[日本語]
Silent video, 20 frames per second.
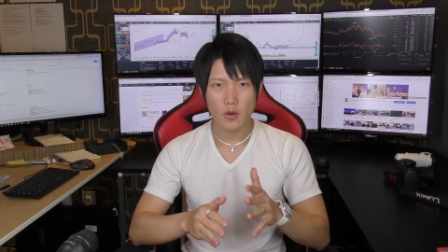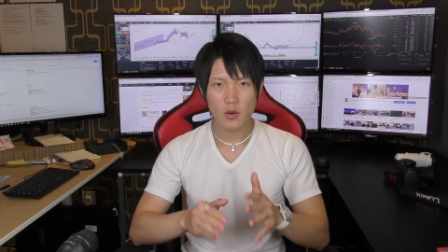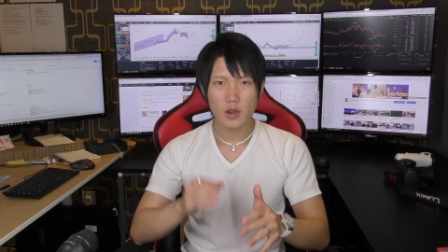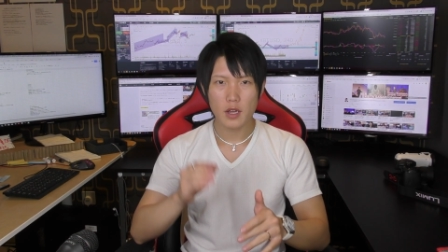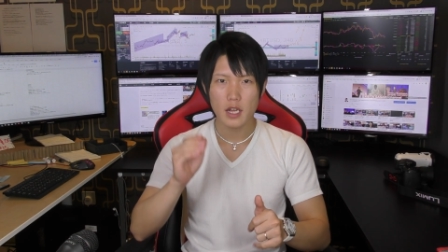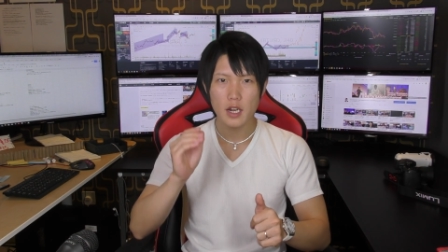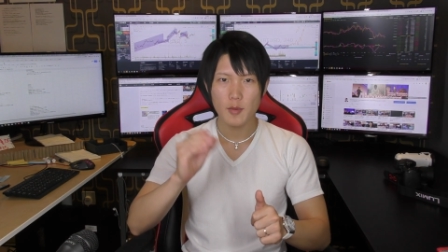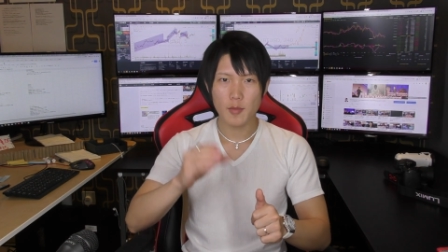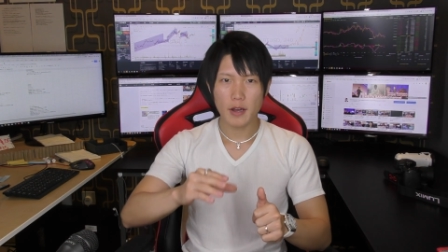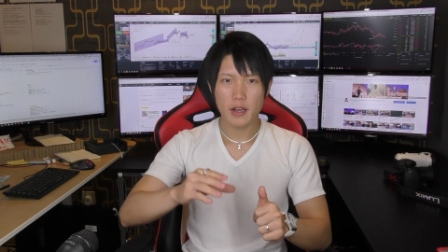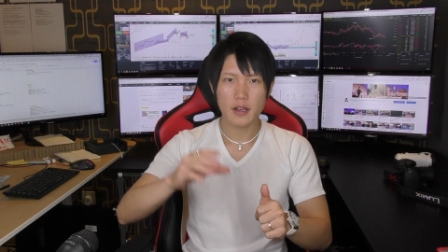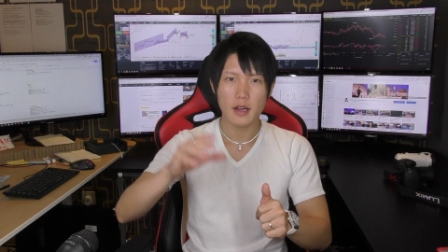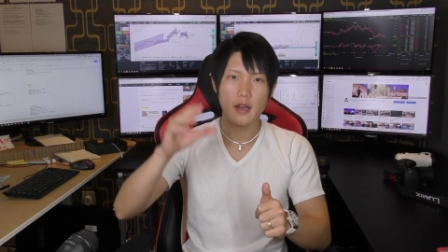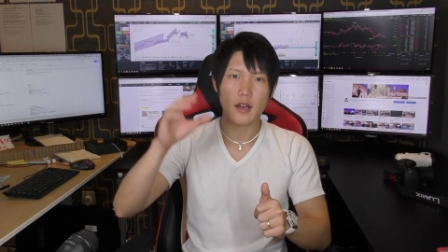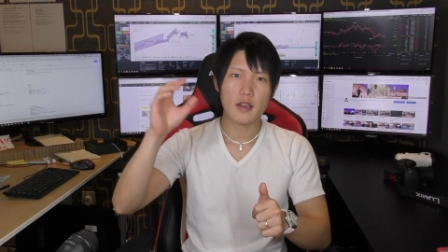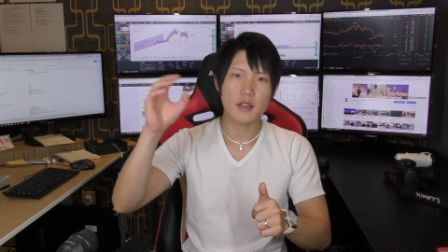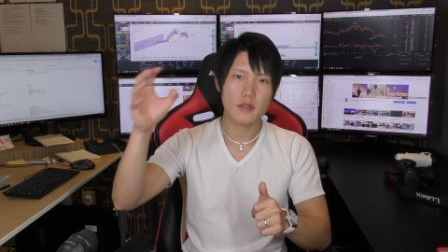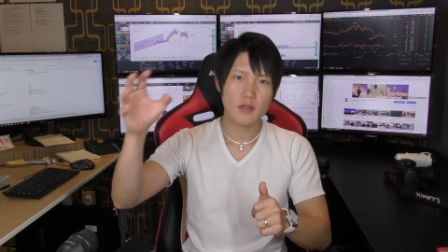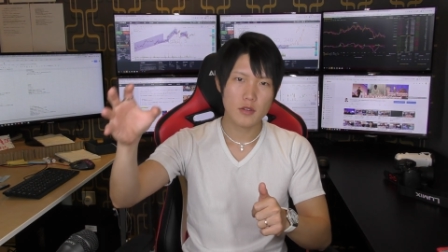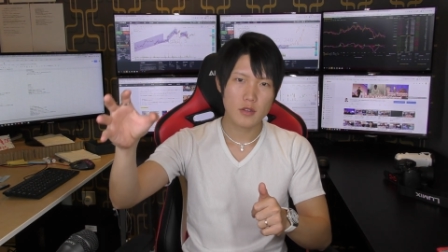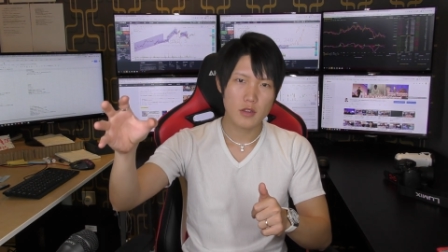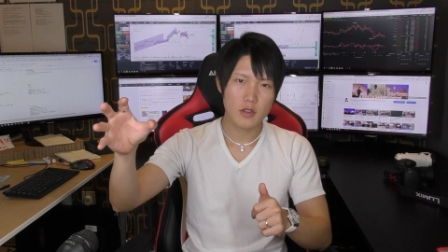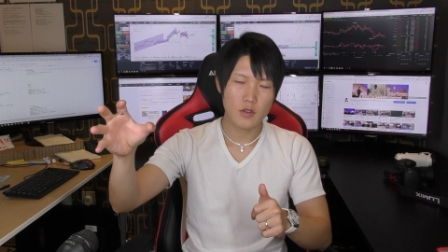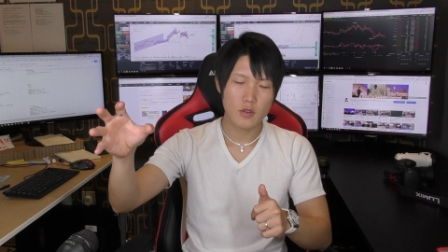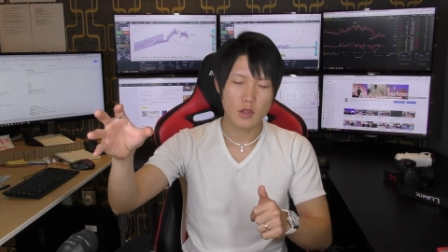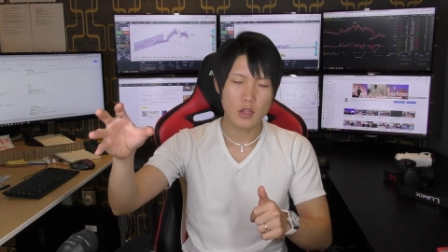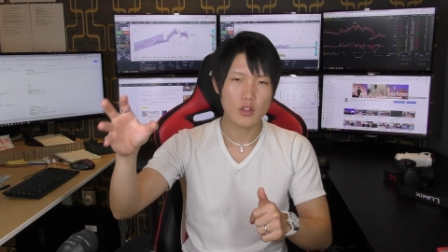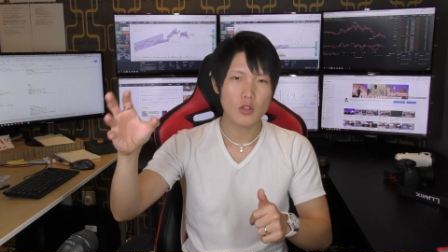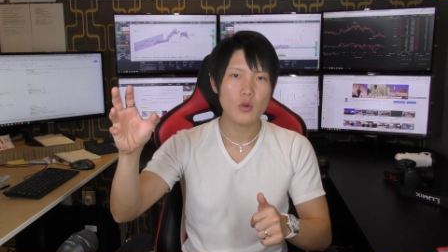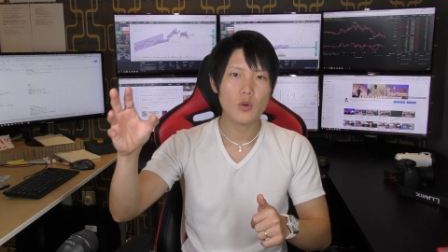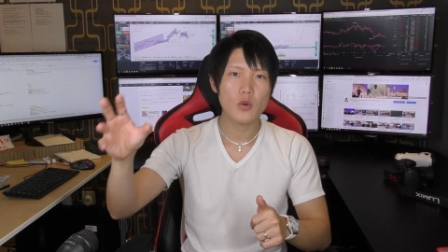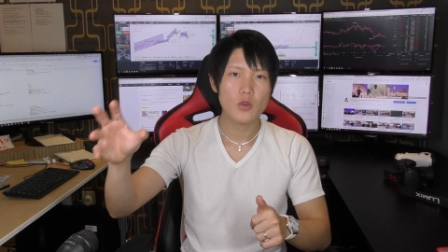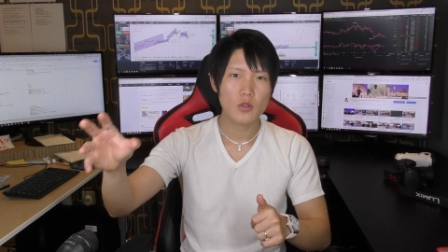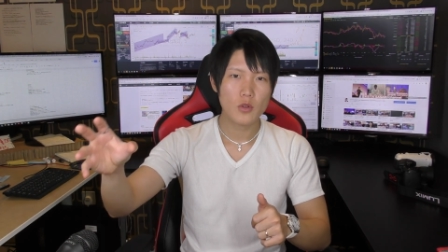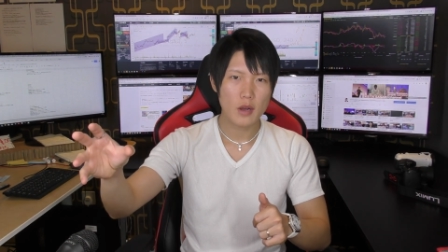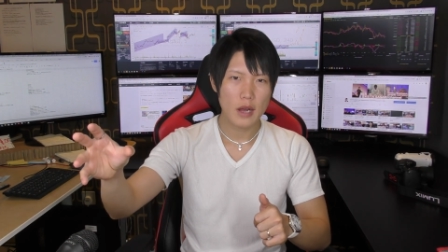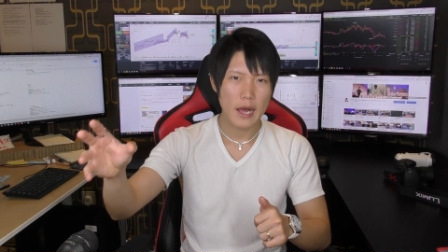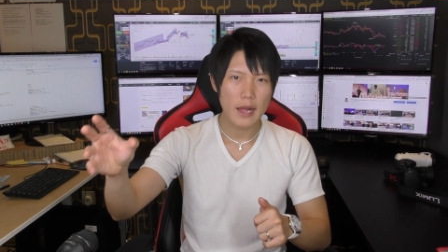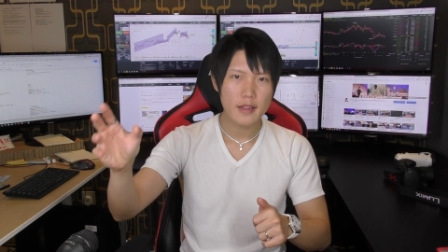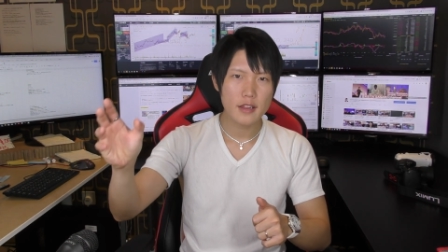これから爆上がりするっていうような情報
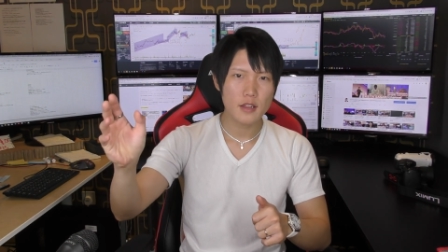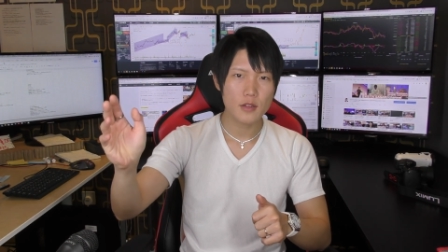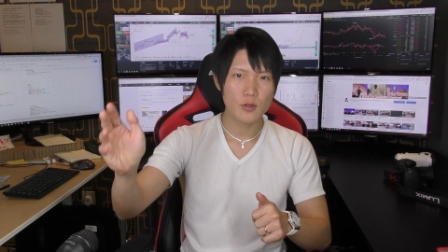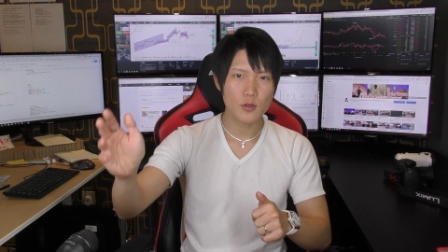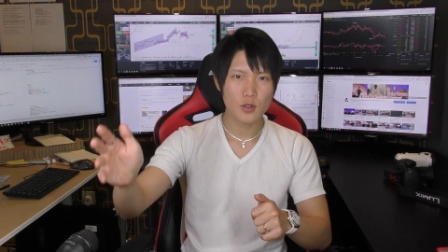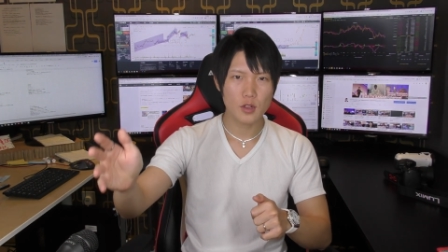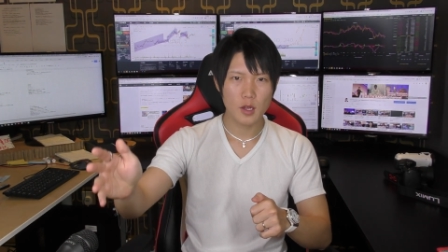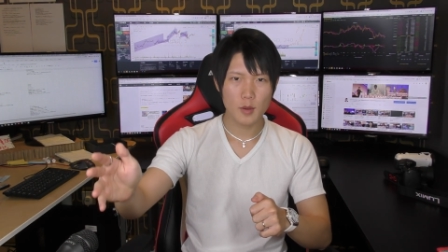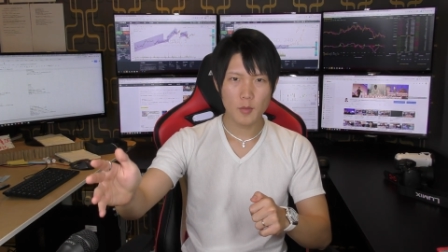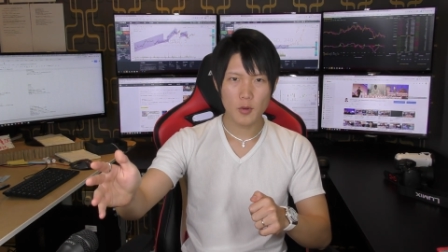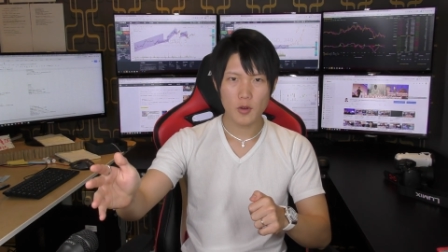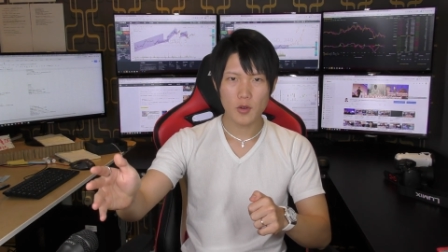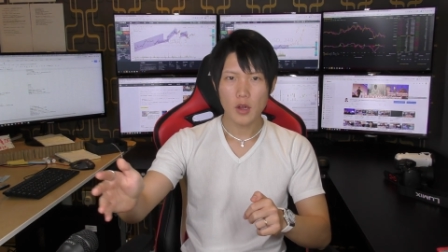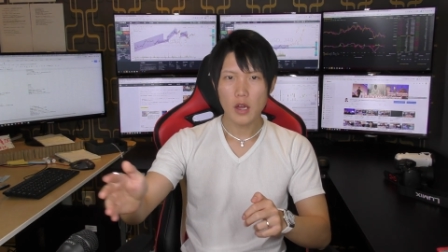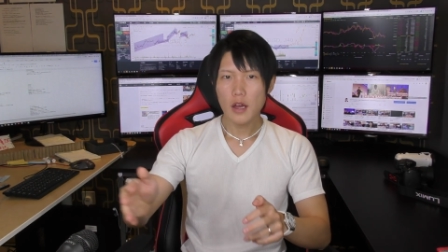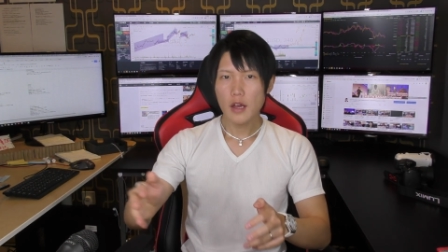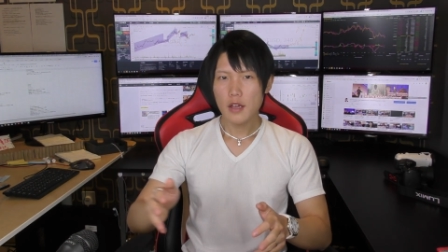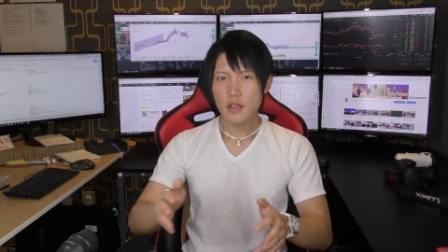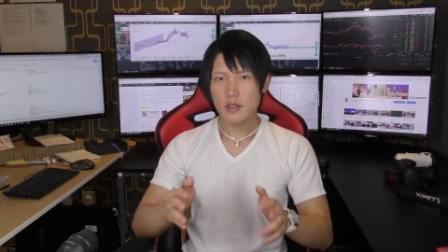とかあったとしても、